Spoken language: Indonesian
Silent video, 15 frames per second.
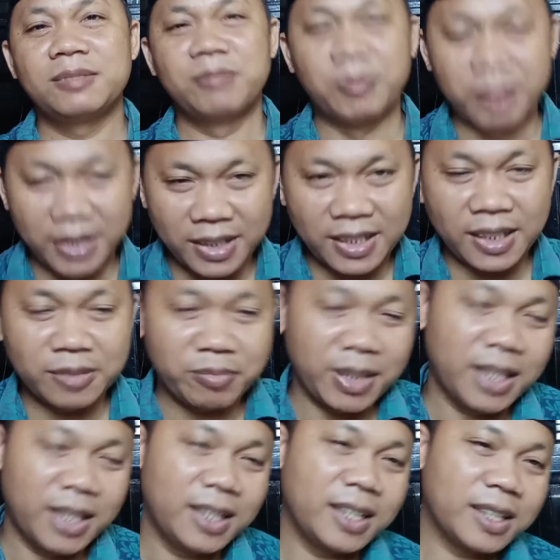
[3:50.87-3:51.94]
memberikan
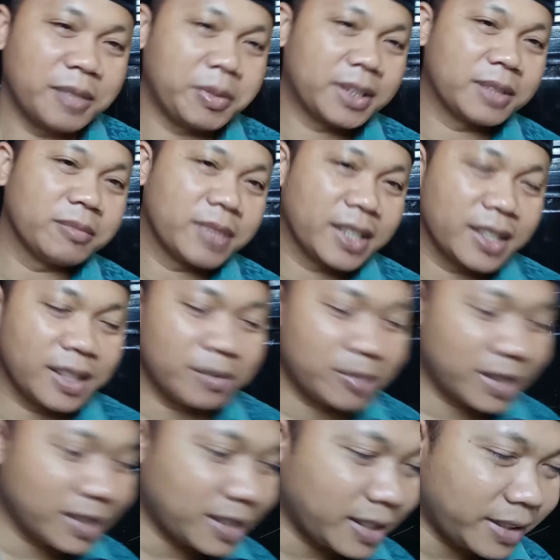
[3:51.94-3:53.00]
pahala kepada
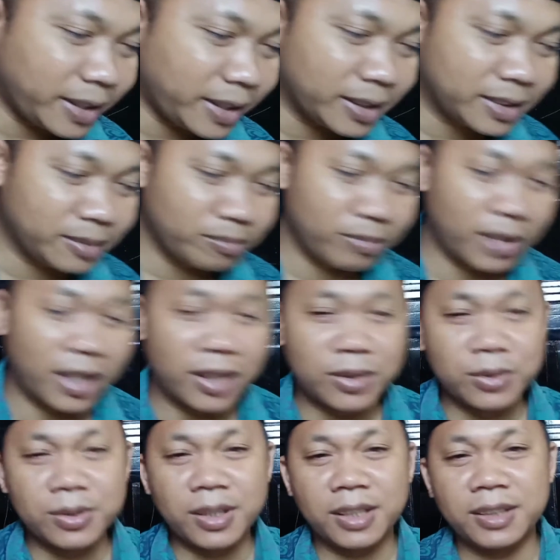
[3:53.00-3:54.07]
mereka-mereka yang
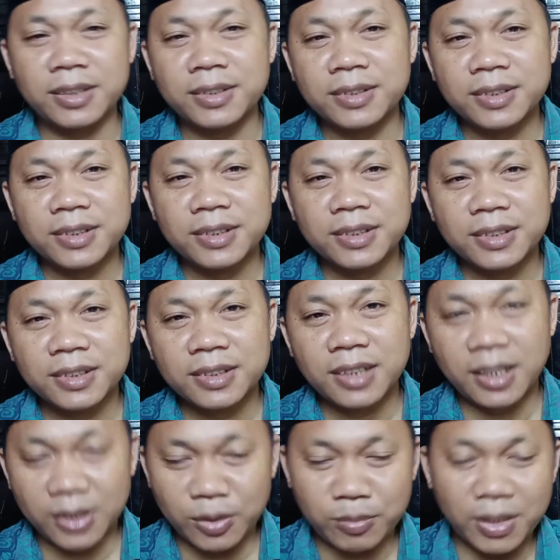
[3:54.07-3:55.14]
melakukan
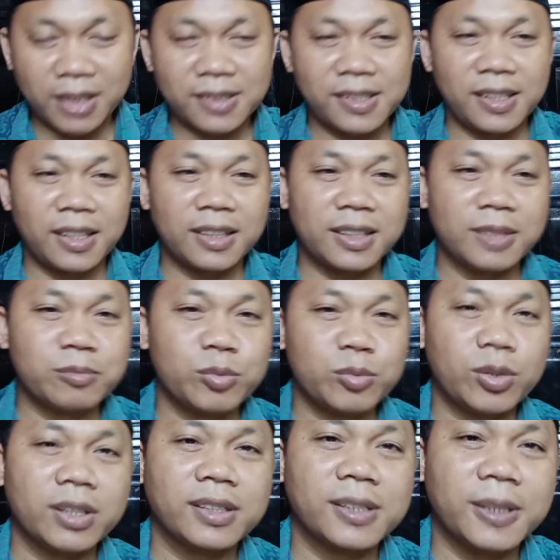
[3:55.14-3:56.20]
atau melaksanakan
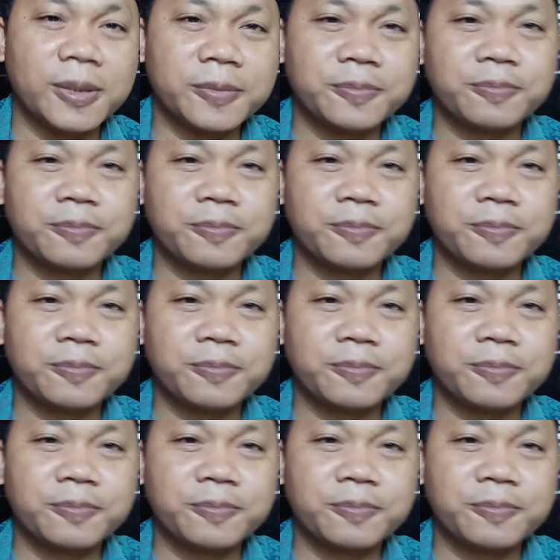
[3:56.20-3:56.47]
puasa.